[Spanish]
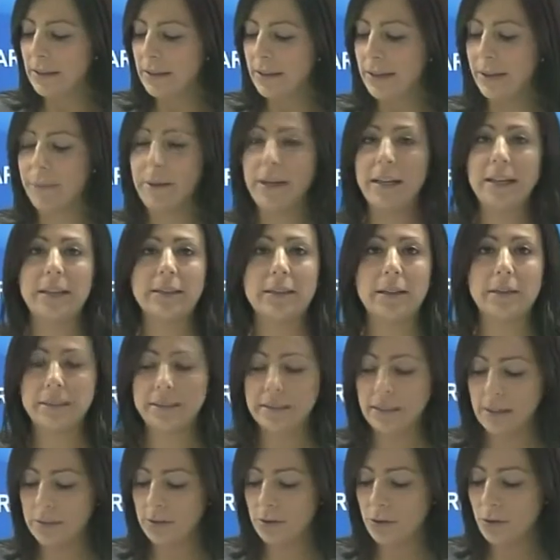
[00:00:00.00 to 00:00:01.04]
que viene
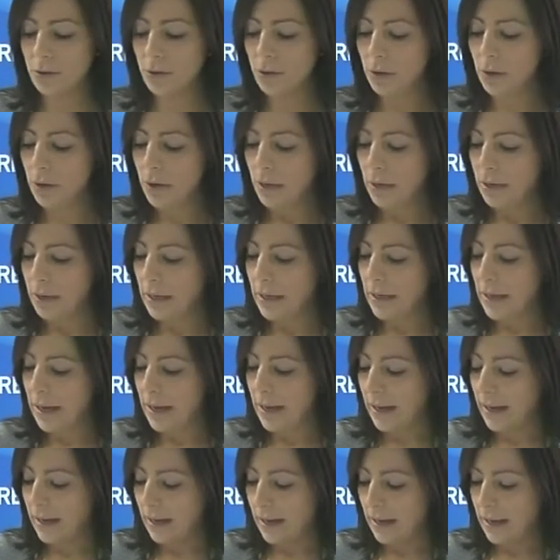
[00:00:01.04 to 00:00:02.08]
atravesando
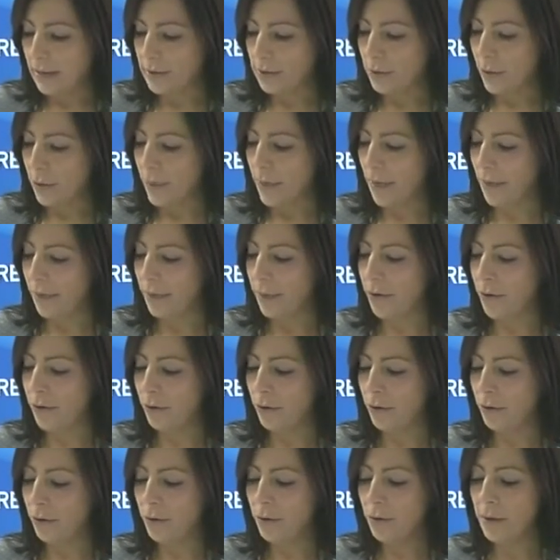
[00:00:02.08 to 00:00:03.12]
la
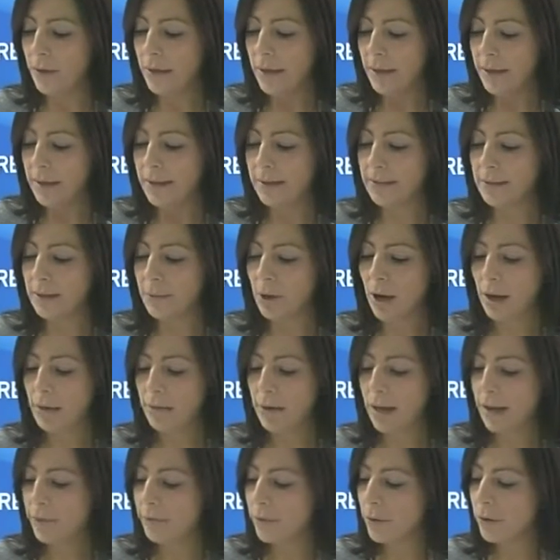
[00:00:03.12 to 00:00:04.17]
asociación. ¿no? Y estamos
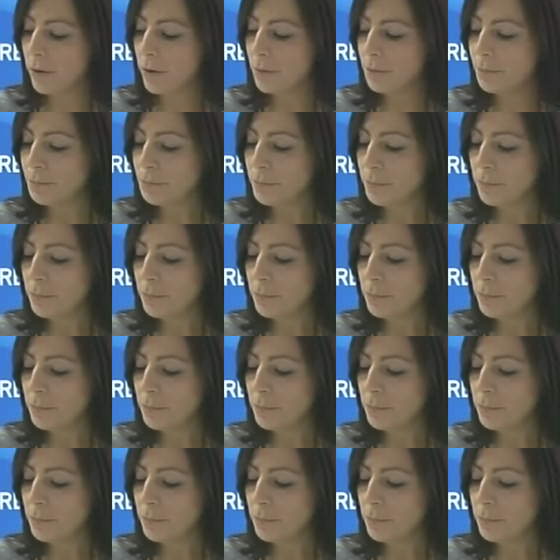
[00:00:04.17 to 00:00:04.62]
hablando